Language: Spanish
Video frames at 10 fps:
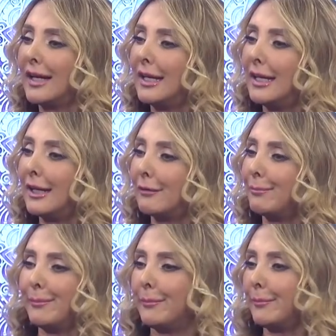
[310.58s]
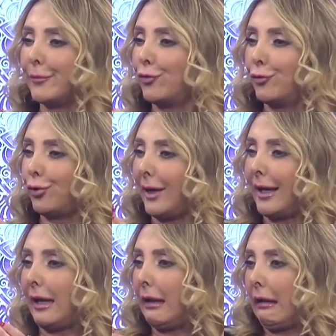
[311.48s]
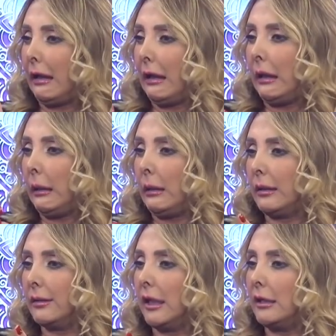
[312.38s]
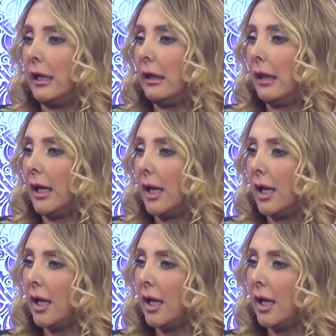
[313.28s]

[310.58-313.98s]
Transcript: sale chueca. Sale chueca, digamos. Dañada.